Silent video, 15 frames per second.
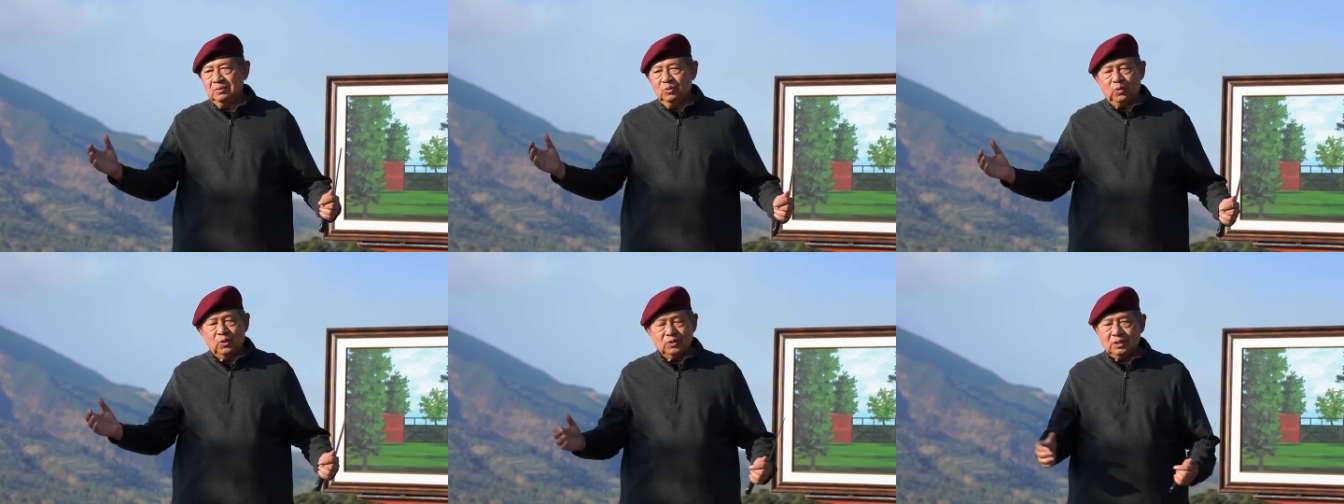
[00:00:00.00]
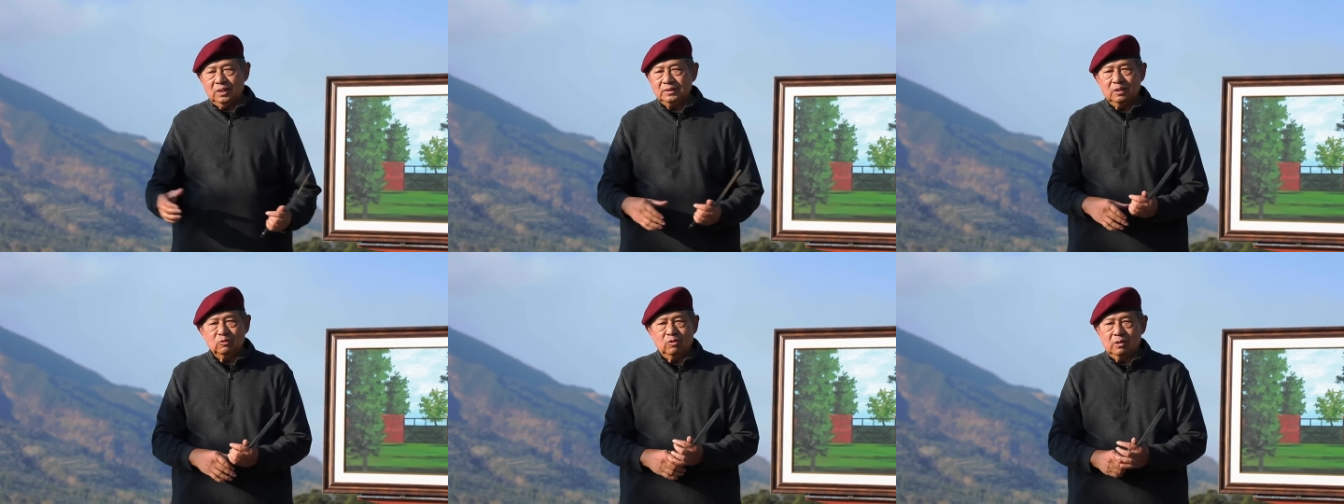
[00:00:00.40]

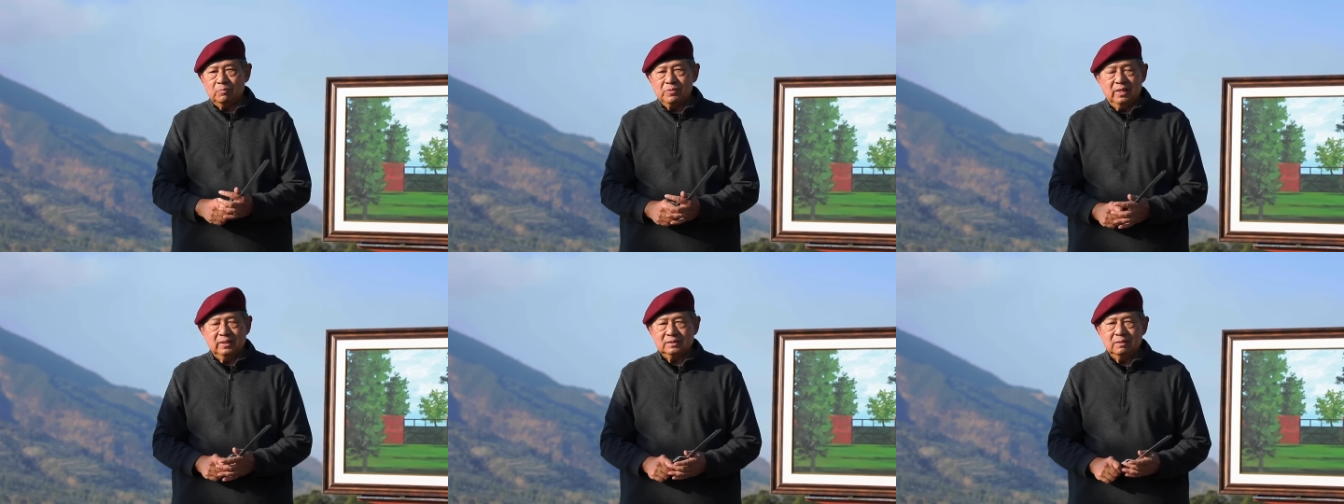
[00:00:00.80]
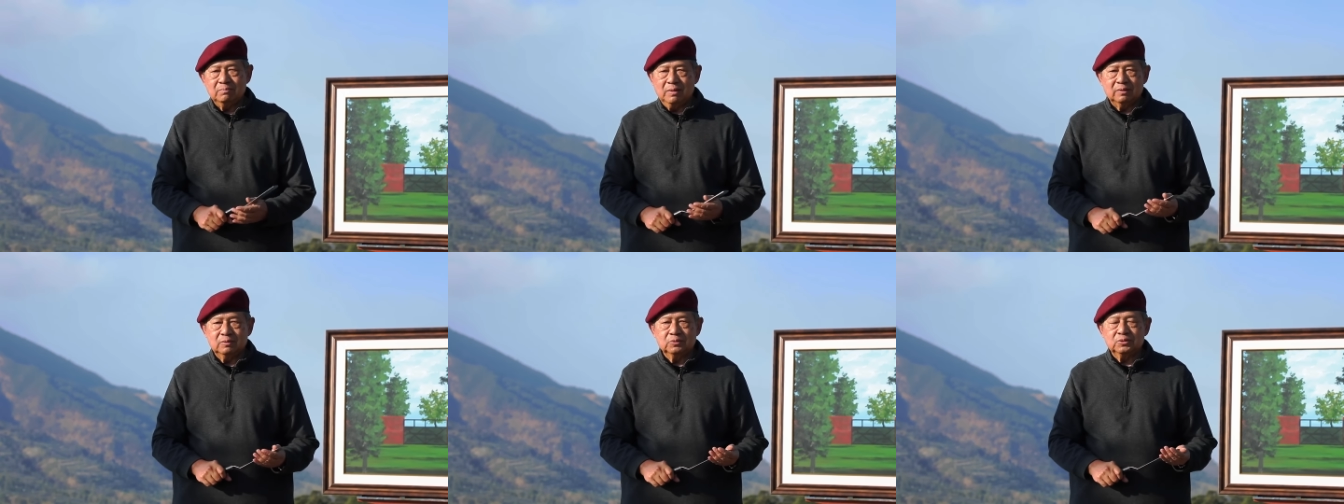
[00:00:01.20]
lukisannya luar biasa
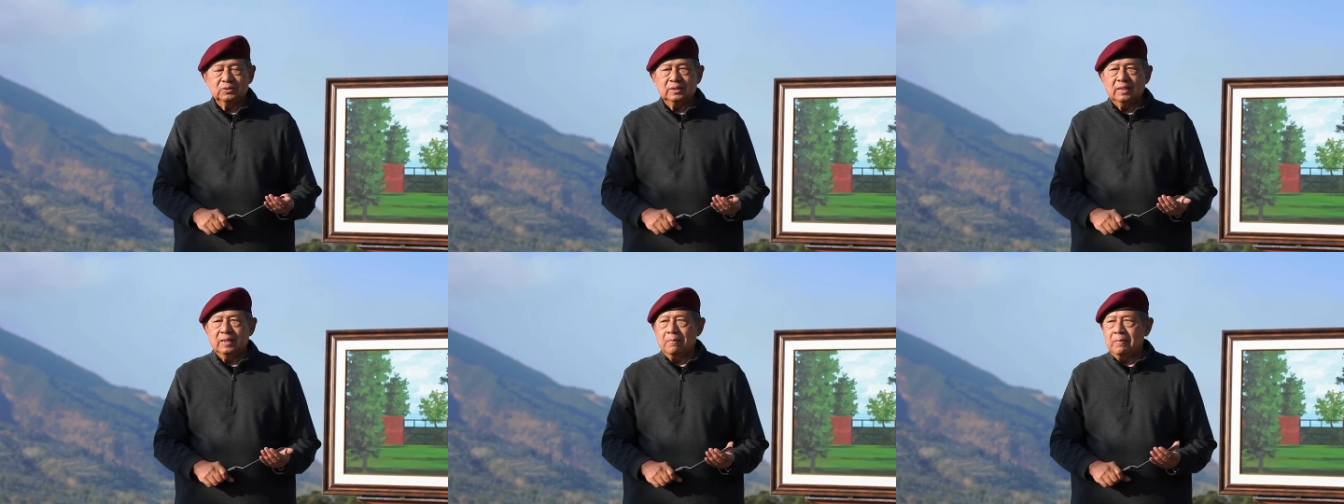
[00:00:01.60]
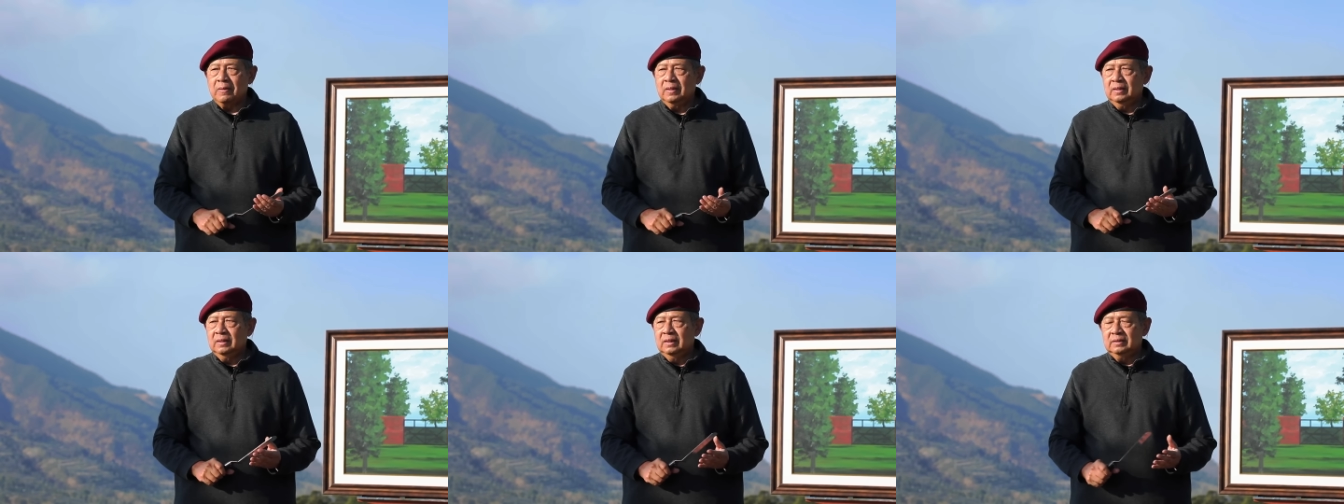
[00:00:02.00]
bagusnya.
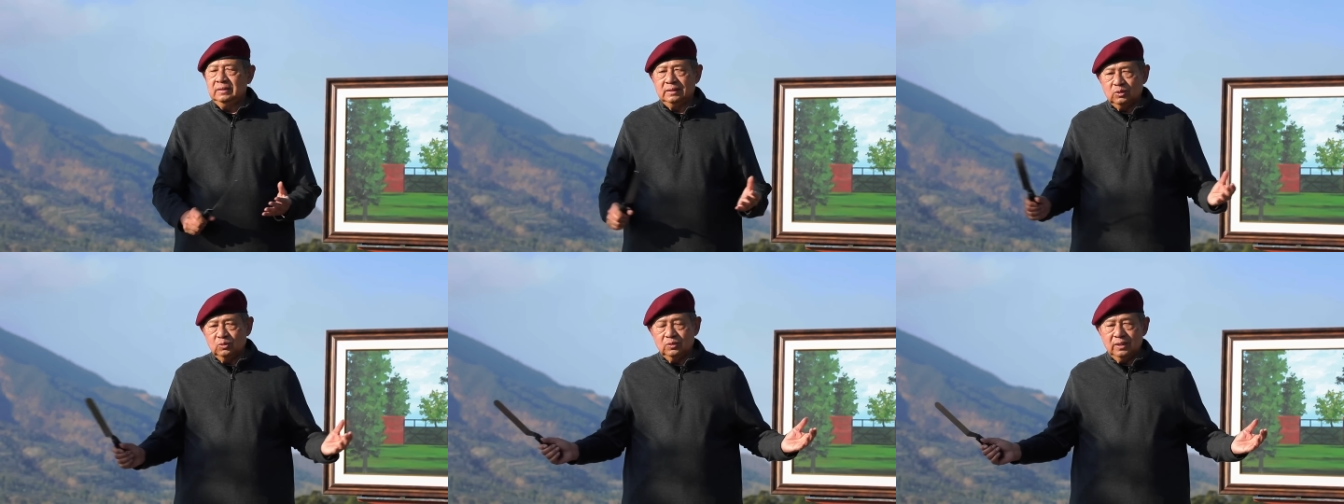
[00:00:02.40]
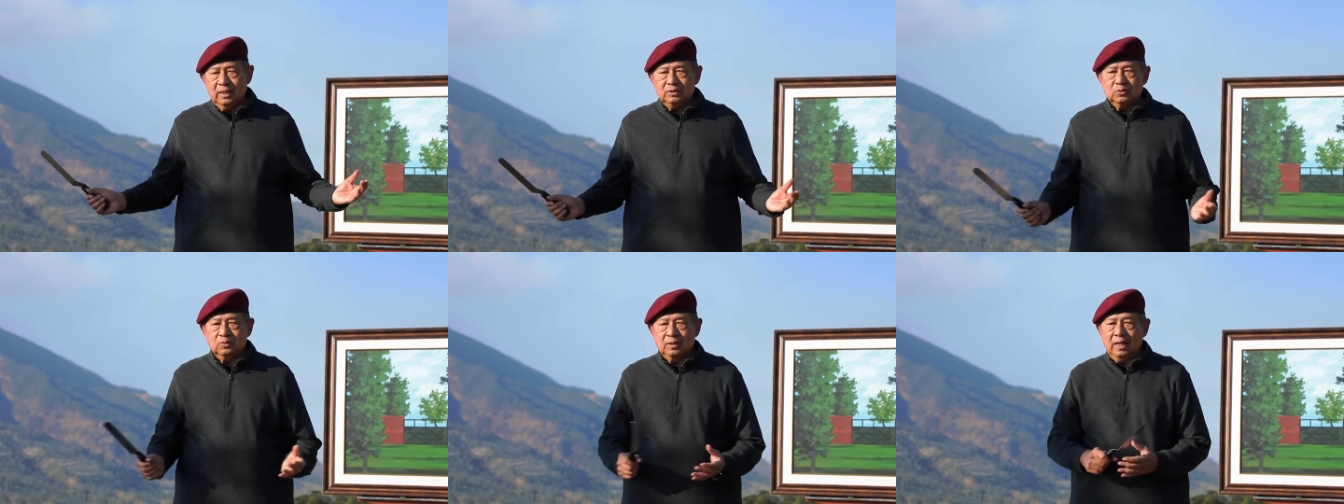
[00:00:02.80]
Di
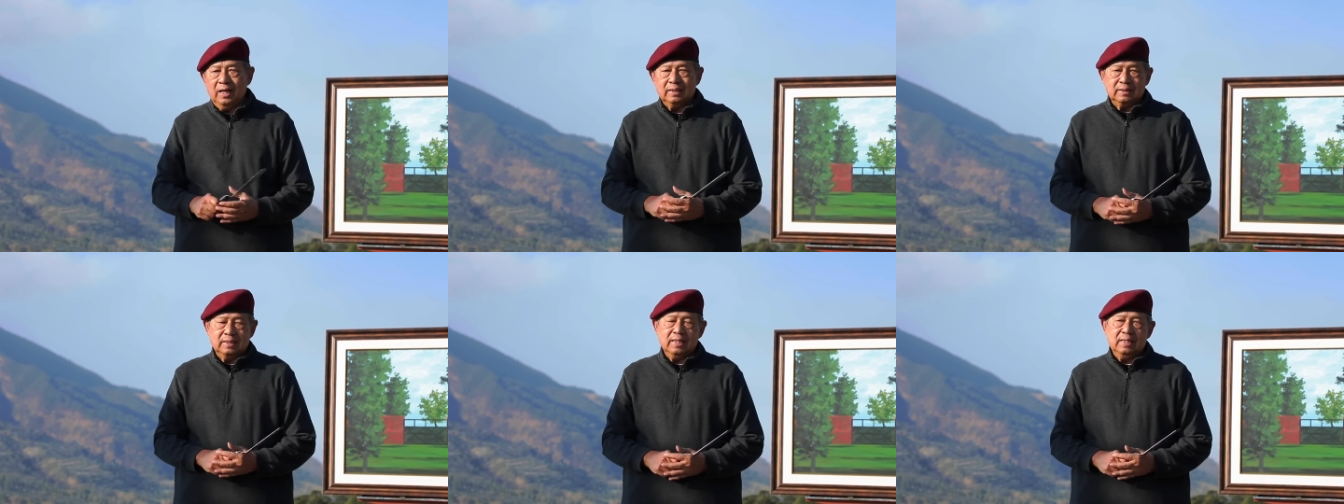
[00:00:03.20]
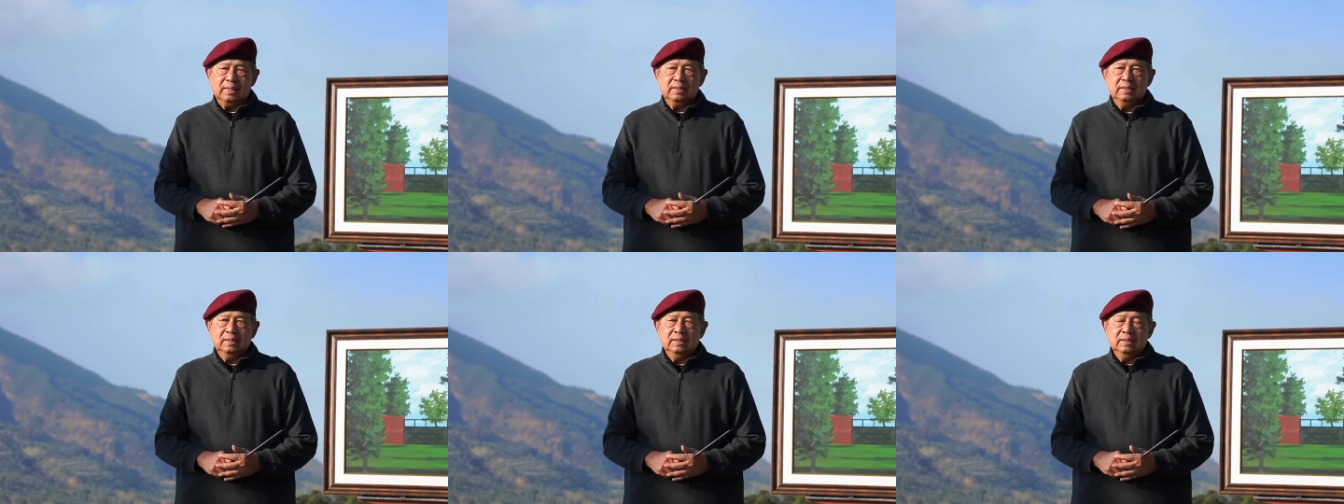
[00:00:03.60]
dunia juga ada